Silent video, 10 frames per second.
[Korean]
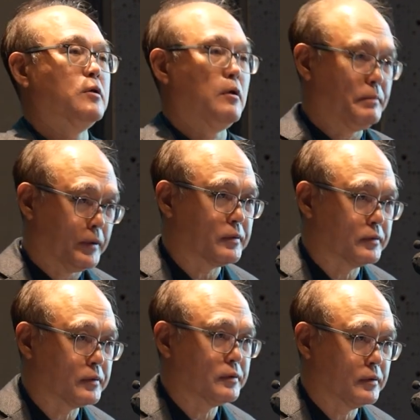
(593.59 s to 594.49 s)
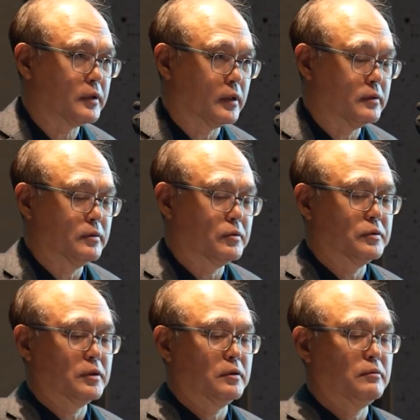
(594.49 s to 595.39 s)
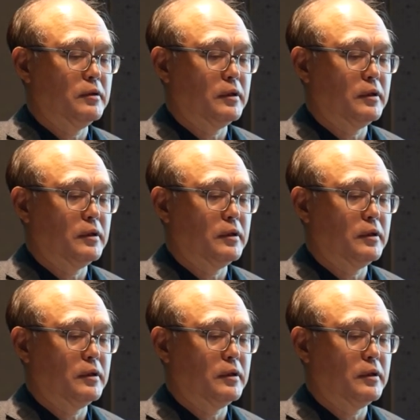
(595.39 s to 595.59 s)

컴포넌트라는 조직이고요.